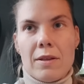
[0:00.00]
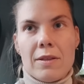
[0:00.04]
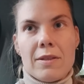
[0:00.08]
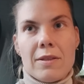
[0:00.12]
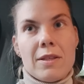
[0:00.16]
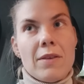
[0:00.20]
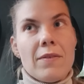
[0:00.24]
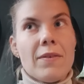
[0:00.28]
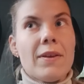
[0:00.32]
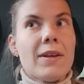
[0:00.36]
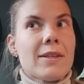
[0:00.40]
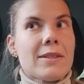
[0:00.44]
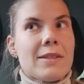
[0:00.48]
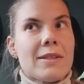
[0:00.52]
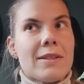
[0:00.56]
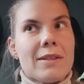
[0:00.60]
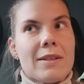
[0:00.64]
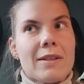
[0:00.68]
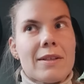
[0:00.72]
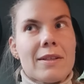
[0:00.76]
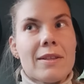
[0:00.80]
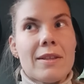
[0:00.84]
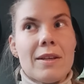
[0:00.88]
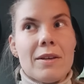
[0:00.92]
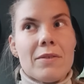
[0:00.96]

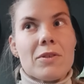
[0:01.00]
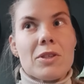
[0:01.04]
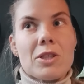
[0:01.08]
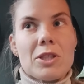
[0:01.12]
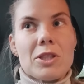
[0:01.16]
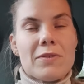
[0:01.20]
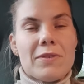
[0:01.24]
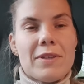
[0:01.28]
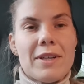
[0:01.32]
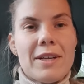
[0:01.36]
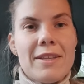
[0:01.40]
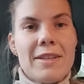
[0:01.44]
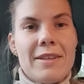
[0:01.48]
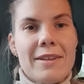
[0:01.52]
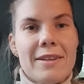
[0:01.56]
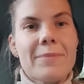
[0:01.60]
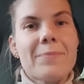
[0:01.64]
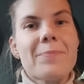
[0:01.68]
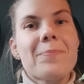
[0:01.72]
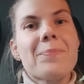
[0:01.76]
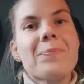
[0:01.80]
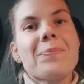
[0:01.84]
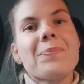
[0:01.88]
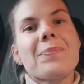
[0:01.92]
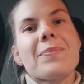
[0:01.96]
завязанных на
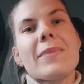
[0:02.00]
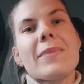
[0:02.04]
вышивание